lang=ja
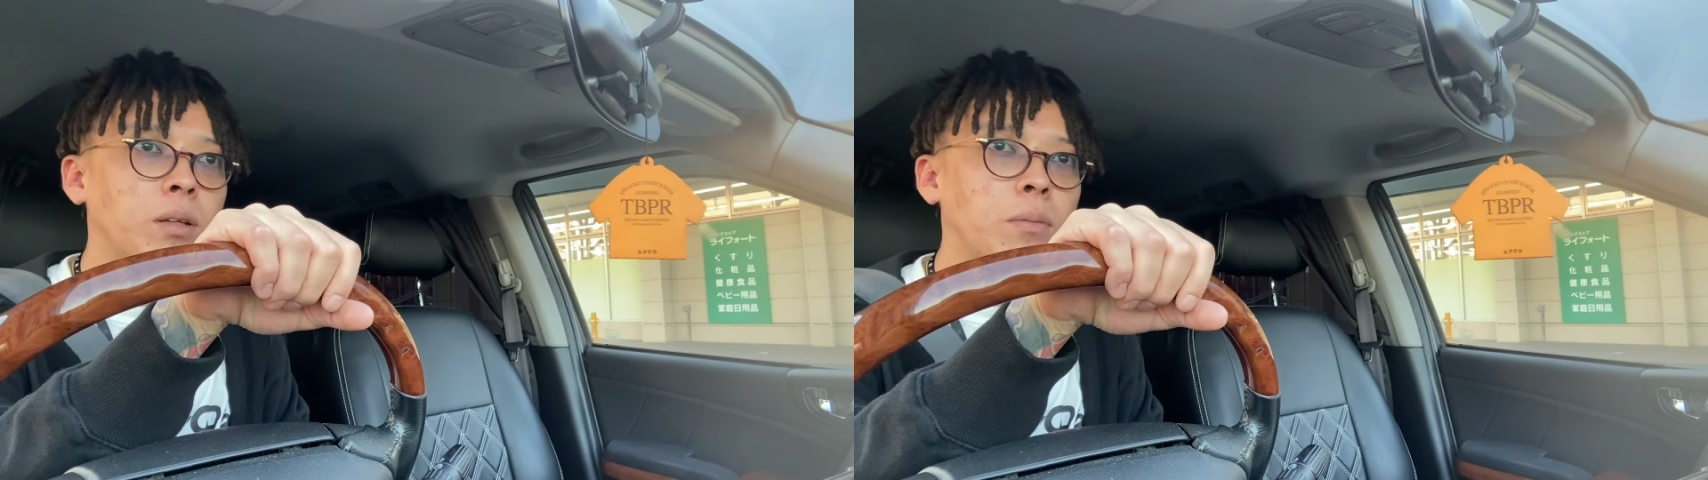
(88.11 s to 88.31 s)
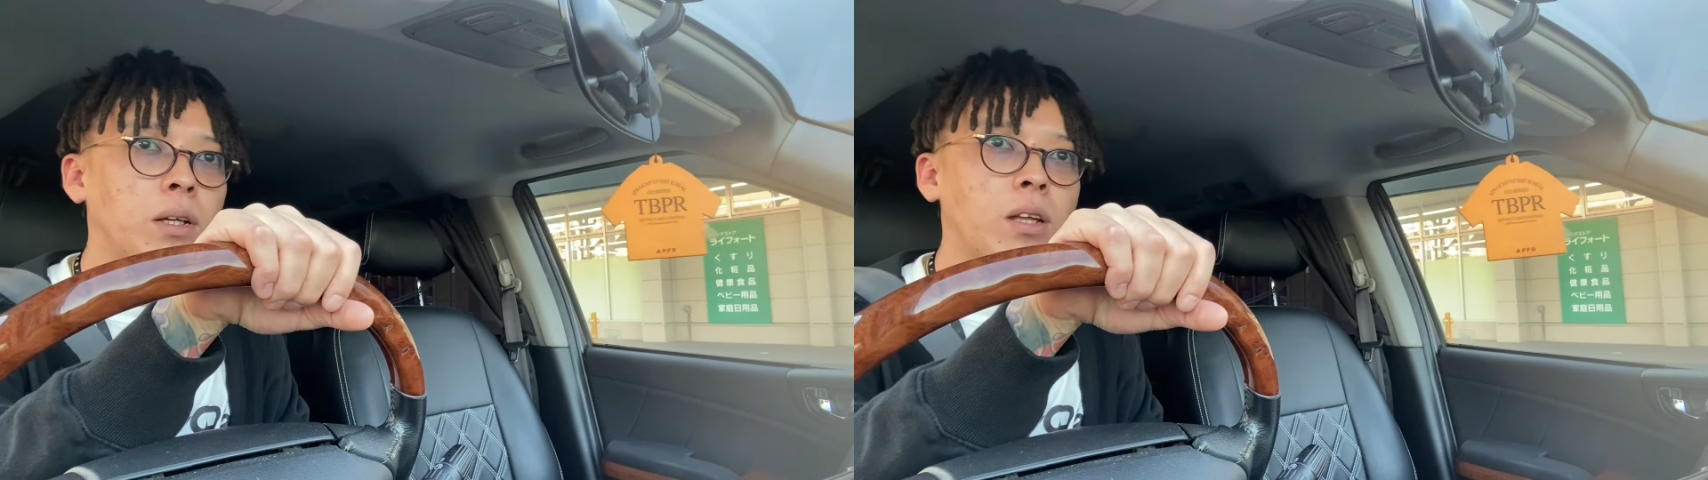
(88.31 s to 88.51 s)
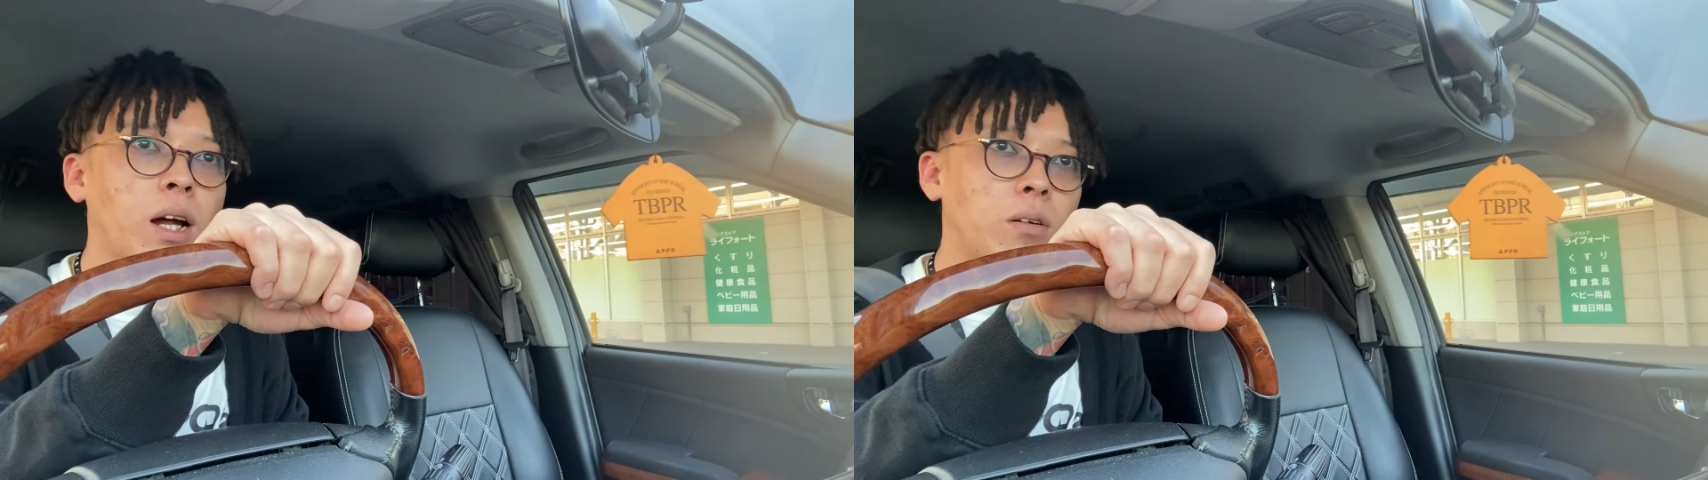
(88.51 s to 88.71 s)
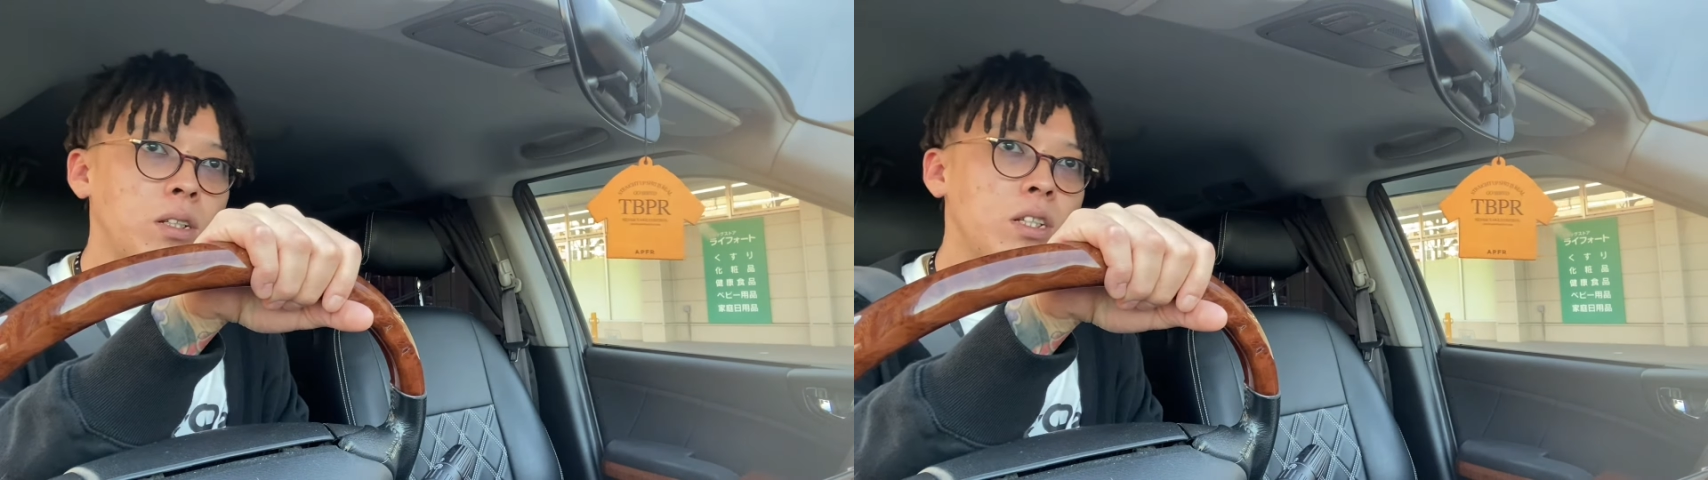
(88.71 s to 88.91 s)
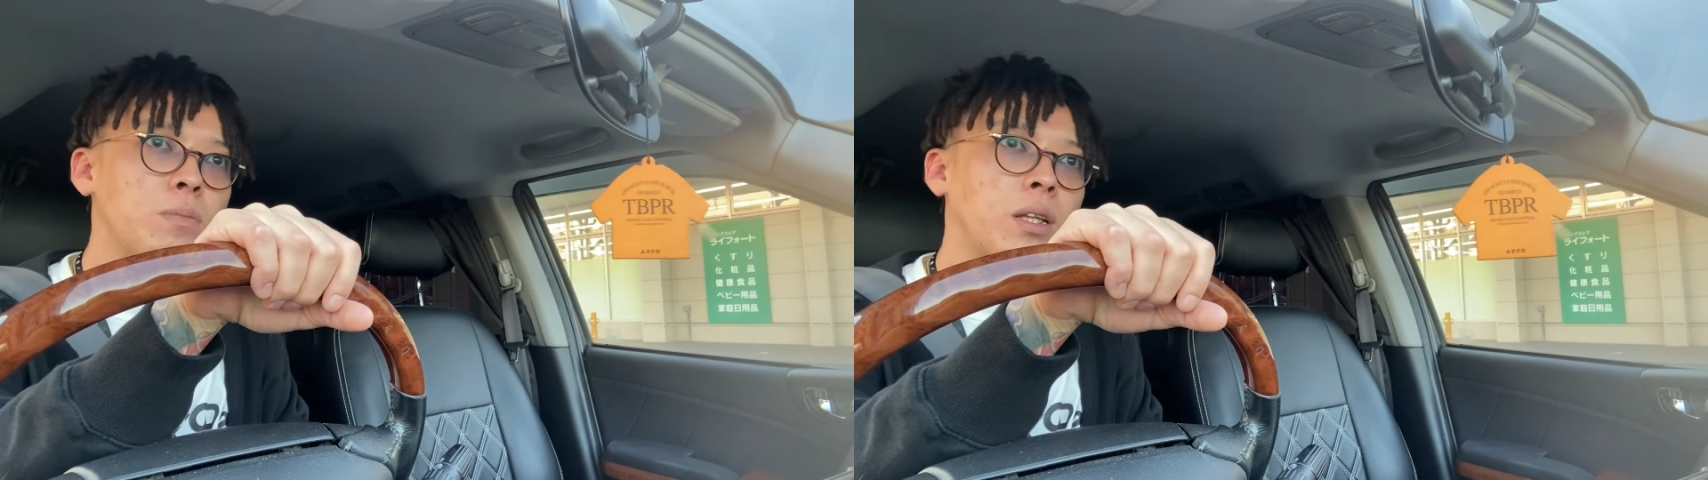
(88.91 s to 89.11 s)
まあ、言ったら
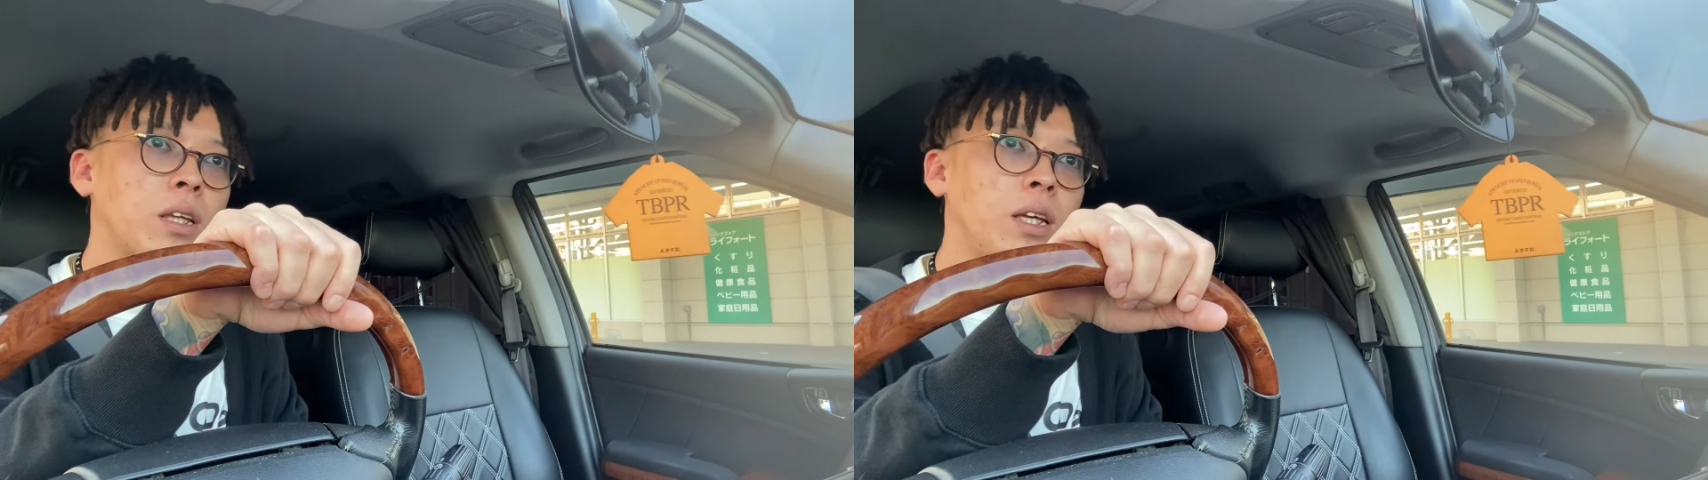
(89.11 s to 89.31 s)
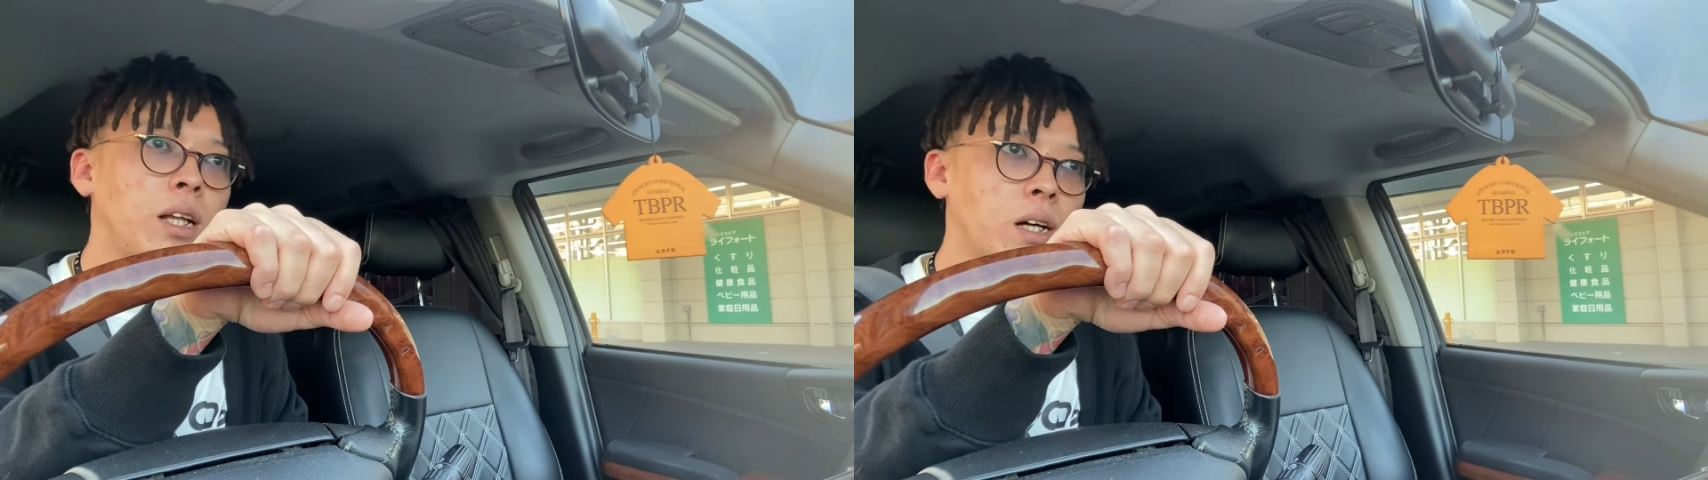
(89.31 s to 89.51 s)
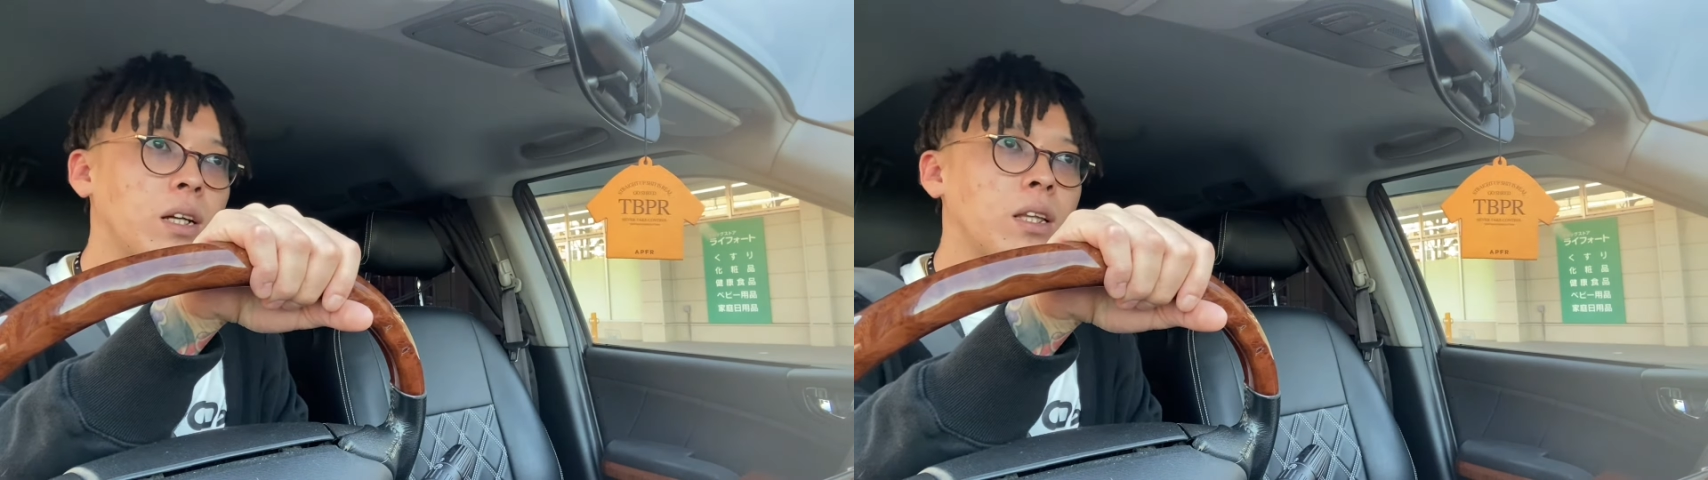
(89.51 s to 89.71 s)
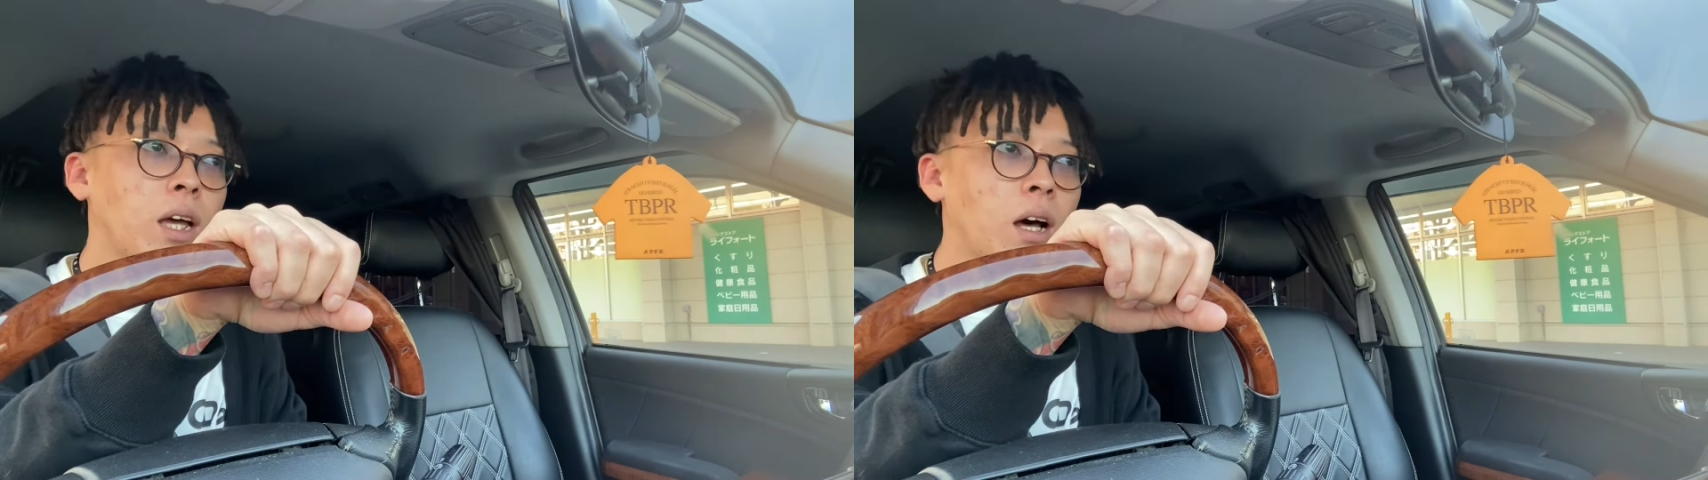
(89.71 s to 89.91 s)
淡路島って田舎なんで、